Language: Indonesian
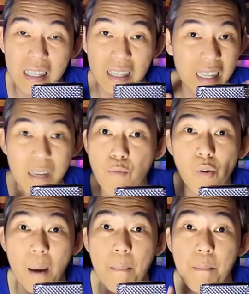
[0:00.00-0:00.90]
ini
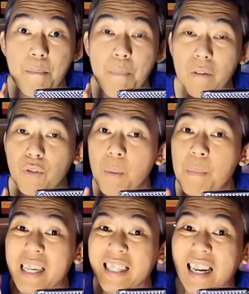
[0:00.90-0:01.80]
bukan parfum yang
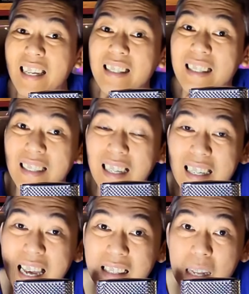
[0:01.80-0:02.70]
bikin kalian
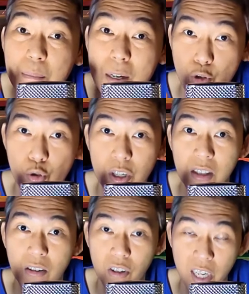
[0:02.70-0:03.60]
kelihatan maskulin
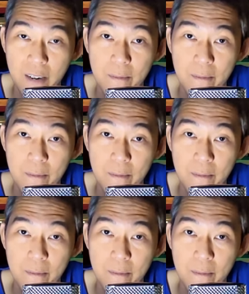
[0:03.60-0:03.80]
oke okay?